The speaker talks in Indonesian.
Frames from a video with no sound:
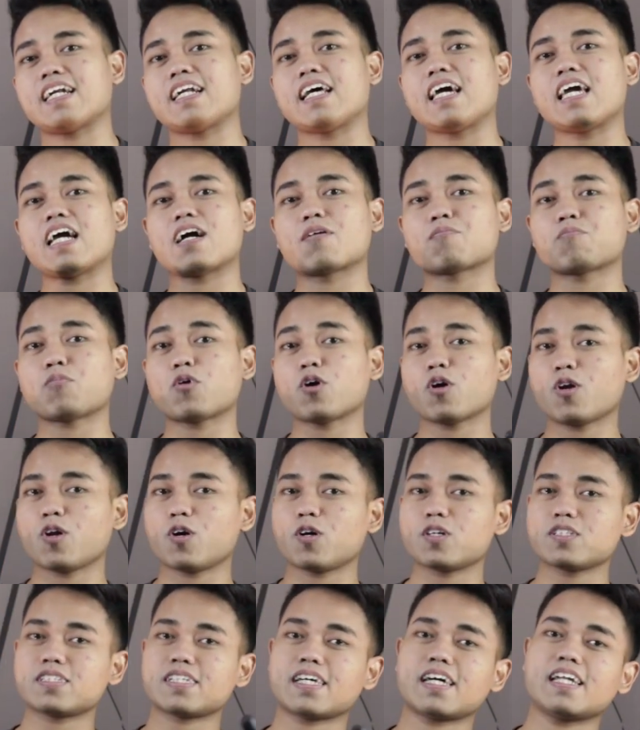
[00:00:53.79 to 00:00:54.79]
Ada yang
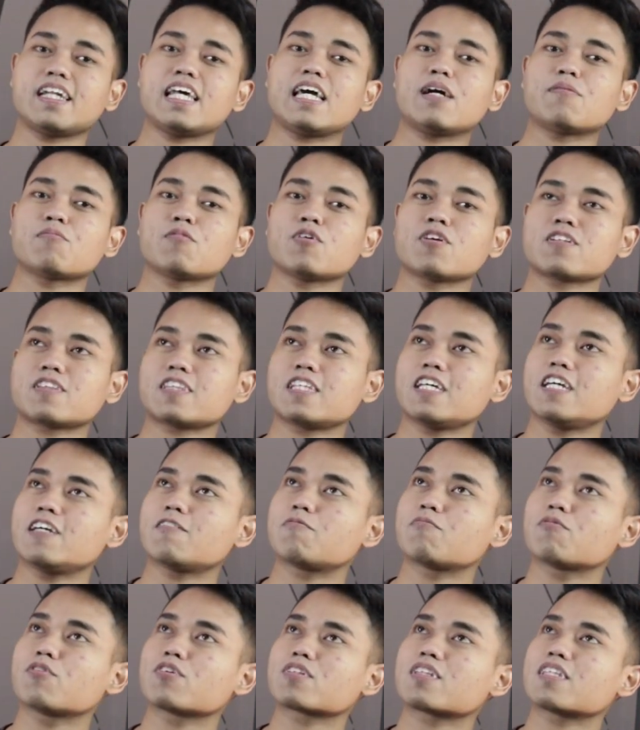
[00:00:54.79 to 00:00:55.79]
polos, ada yang
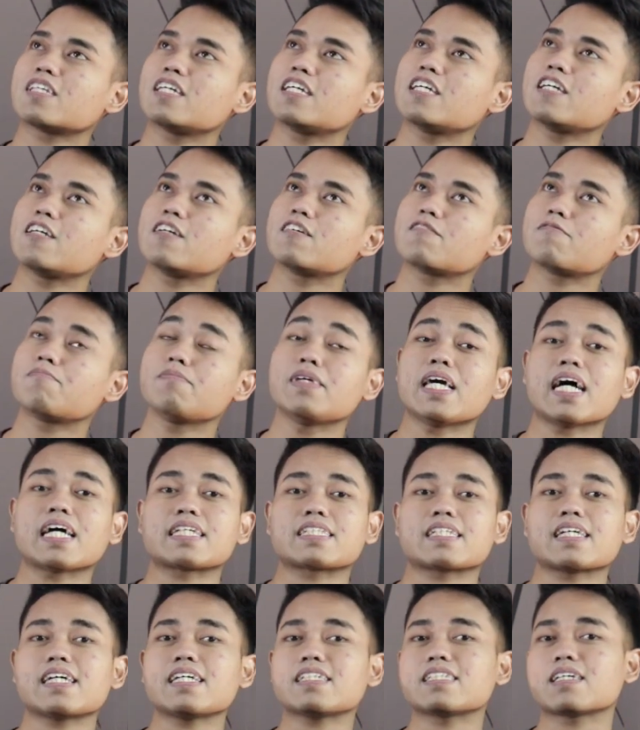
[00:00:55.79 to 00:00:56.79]
motif-motif
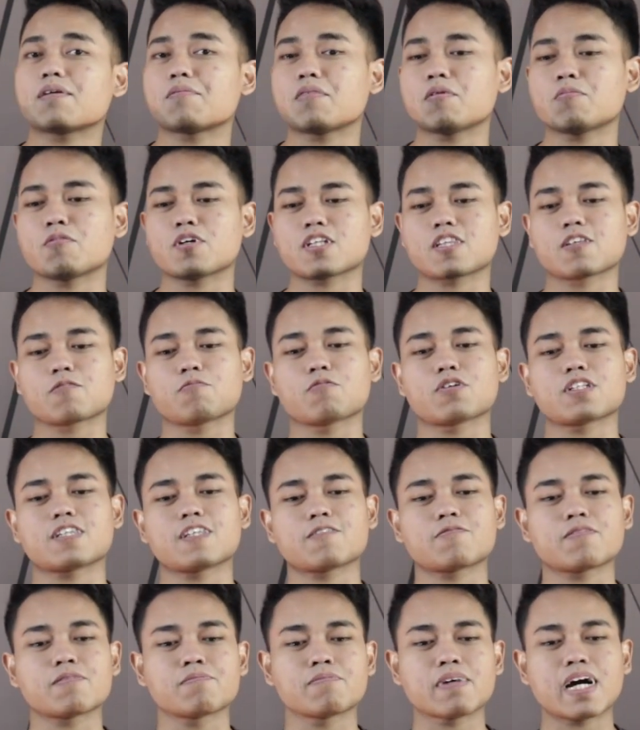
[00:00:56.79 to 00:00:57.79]
biasa sama
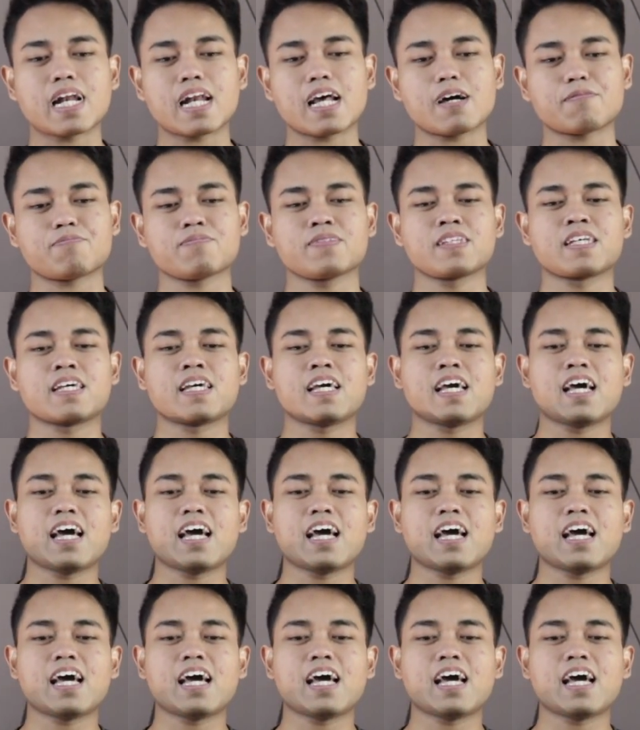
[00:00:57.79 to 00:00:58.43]
motif-motif pembalap.